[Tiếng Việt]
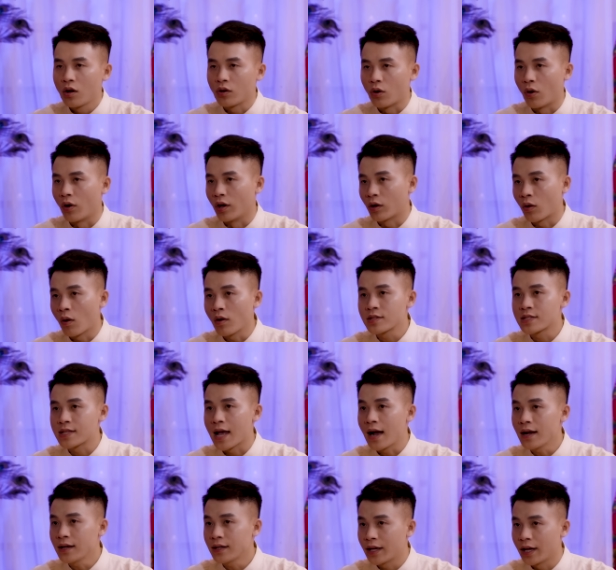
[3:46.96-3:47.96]
Rồi có
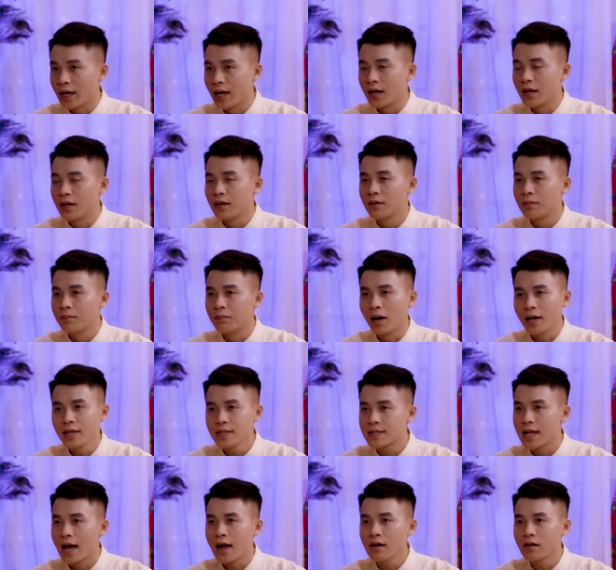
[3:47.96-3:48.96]
sáng kia mới
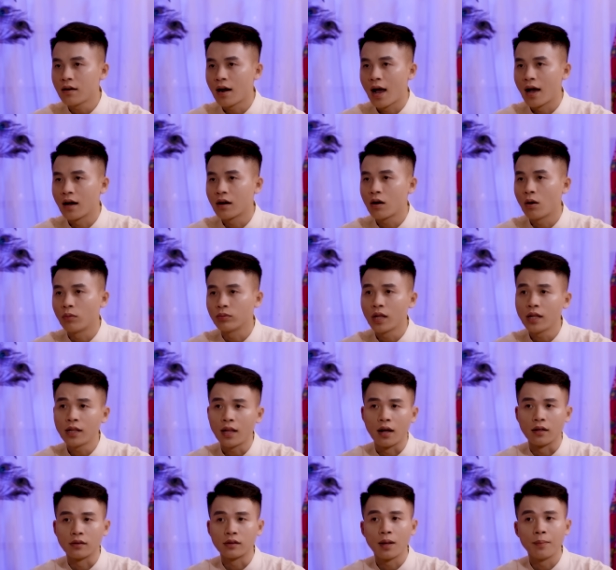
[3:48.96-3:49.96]
sáng ra không thấy
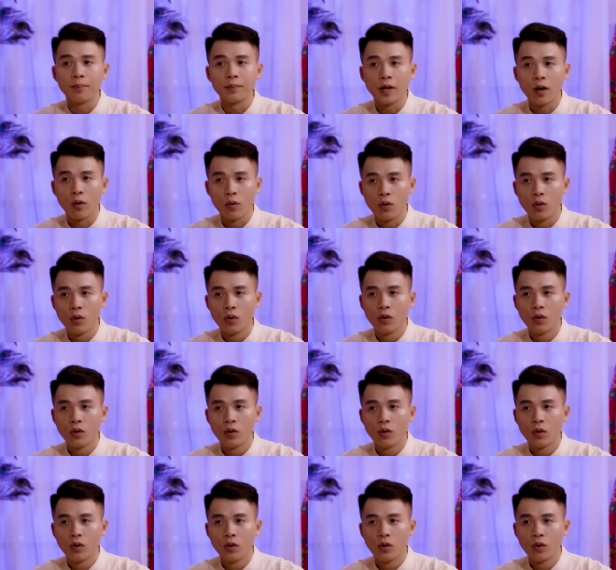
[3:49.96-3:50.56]
thằng Tâm đâu,